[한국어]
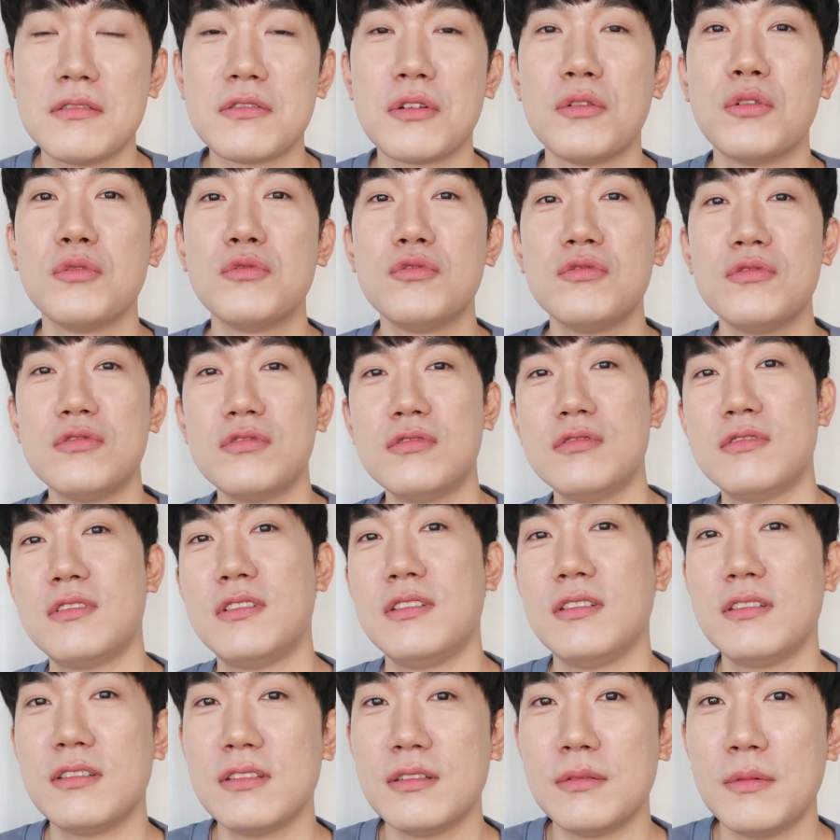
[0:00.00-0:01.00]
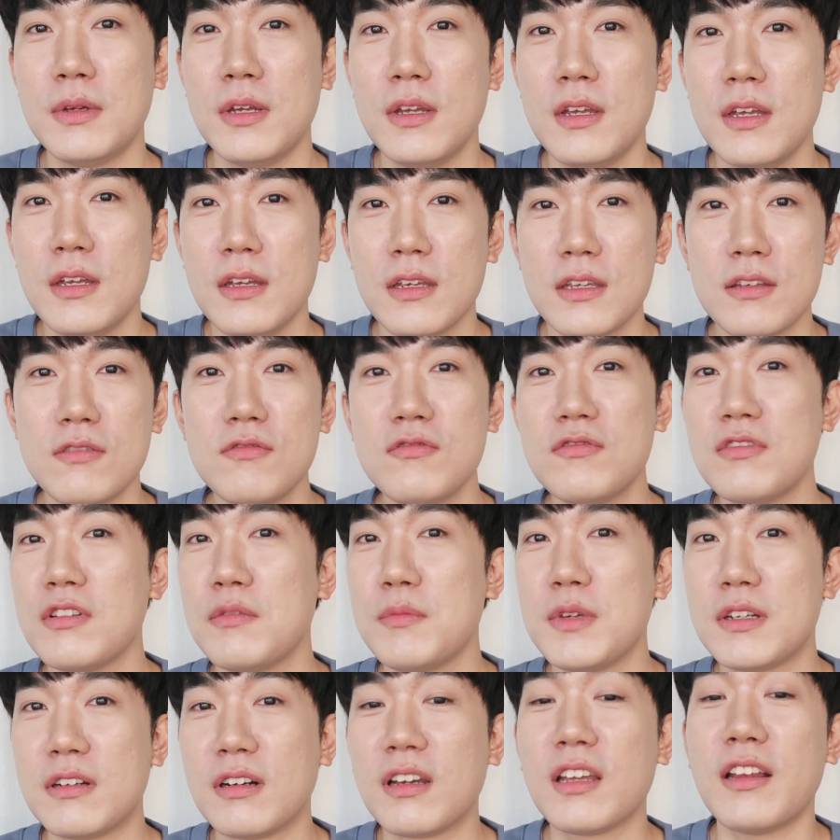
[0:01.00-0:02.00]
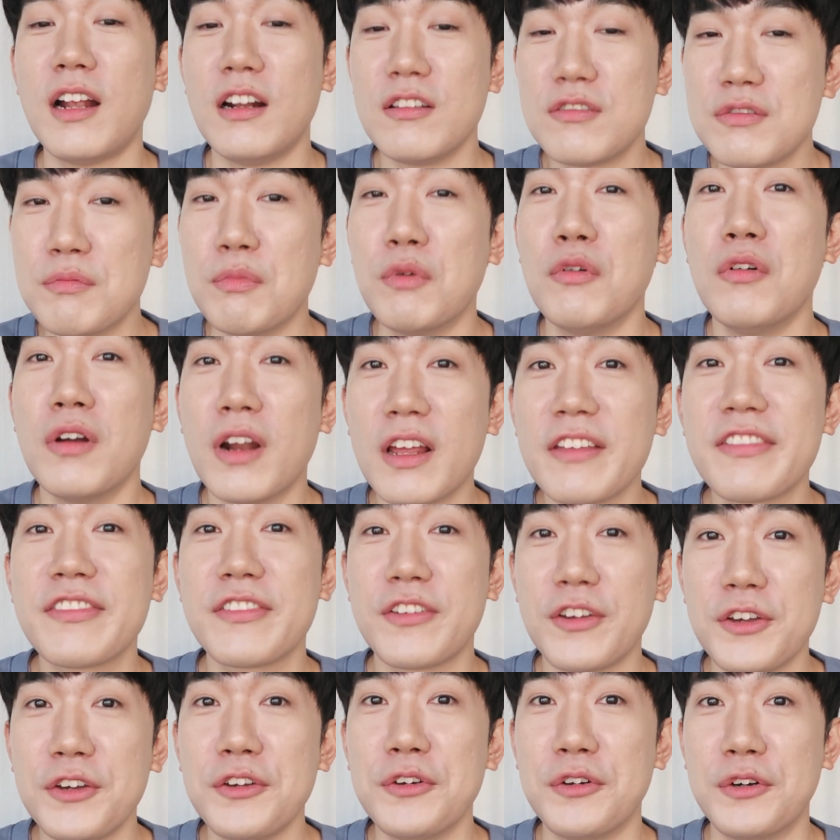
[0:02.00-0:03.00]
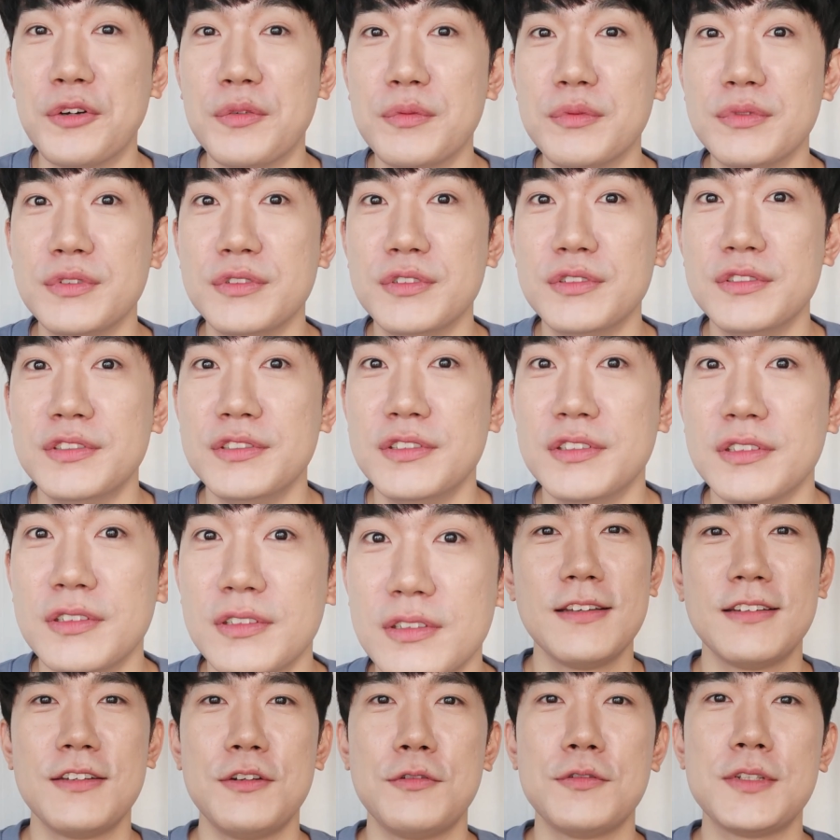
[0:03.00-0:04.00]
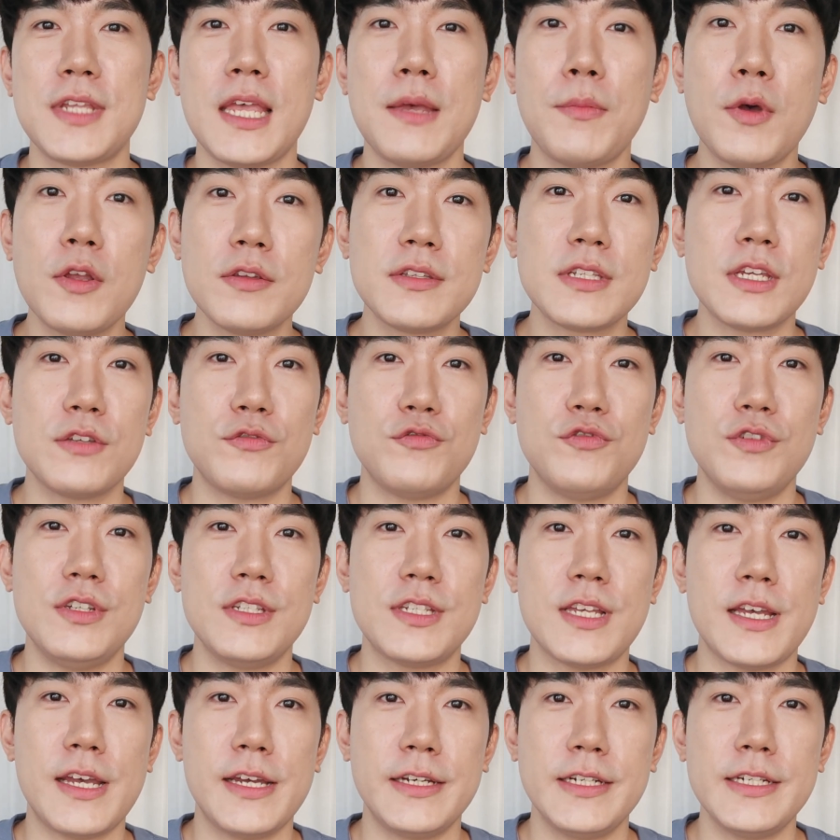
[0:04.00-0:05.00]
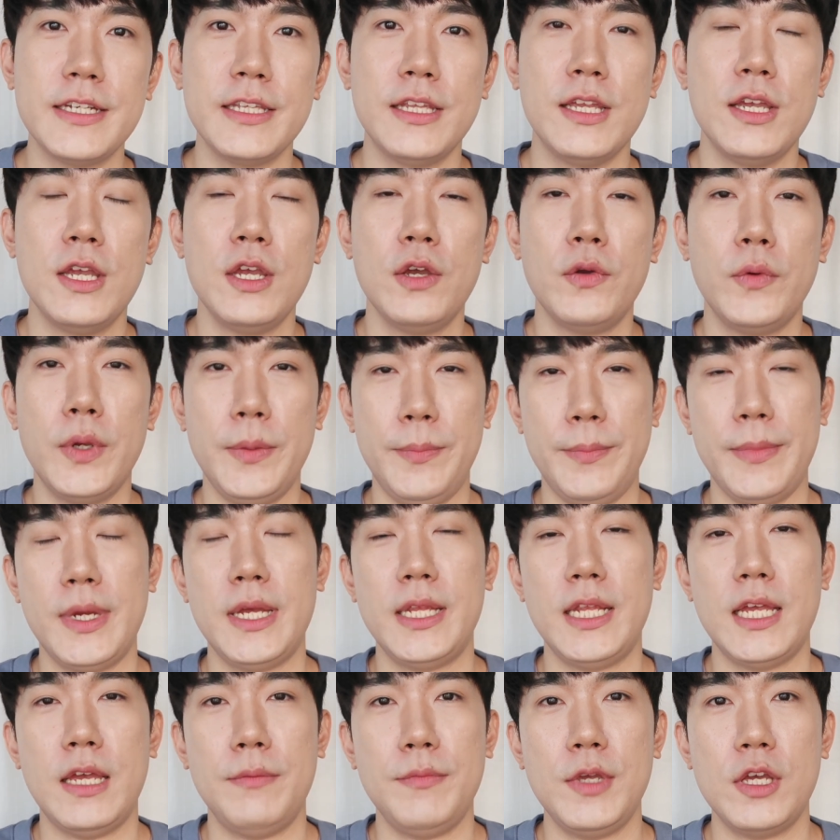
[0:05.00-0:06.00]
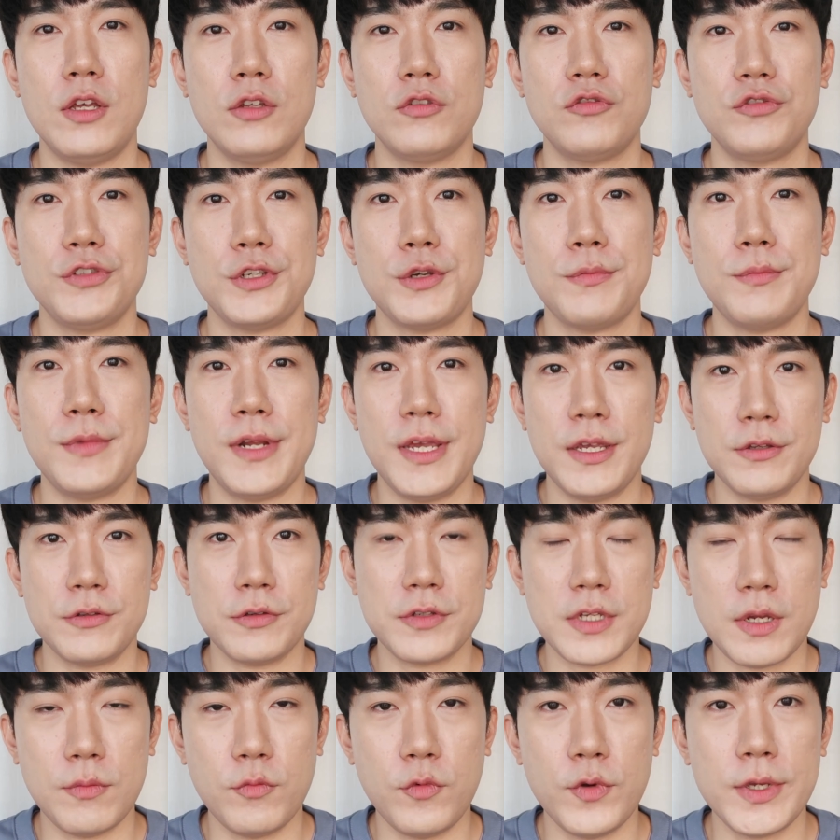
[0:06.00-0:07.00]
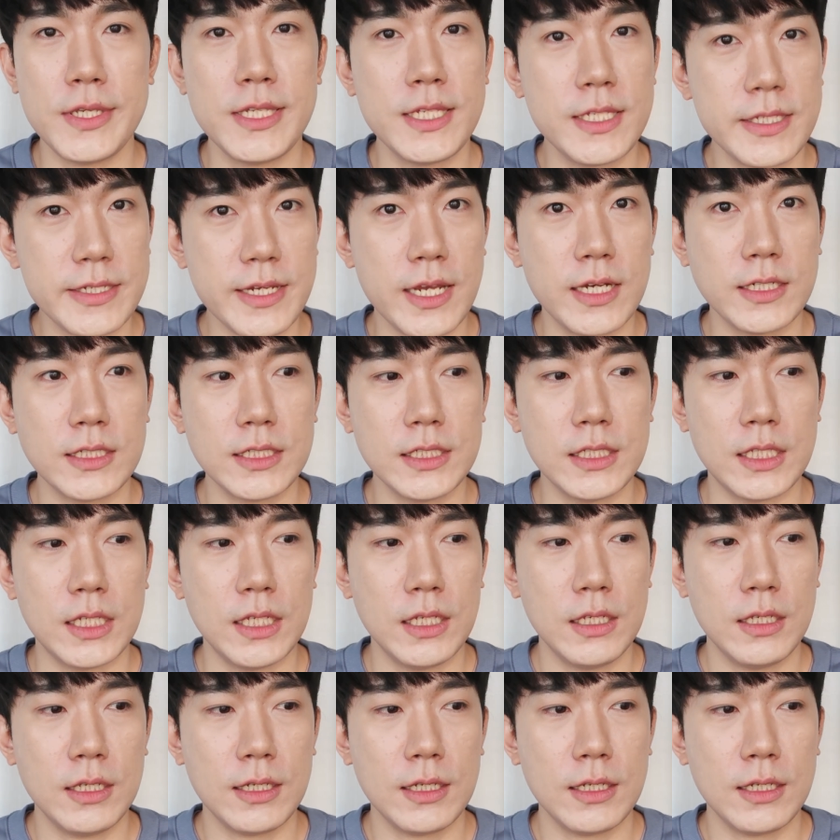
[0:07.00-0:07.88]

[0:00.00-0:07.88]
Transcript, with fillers: 저도 지금 흰수염이 그렇게 날 줄 몰랐어요 여러분 그리고 세 번째 주의사항은 웬만하면 수염 레이저 제모의 시작은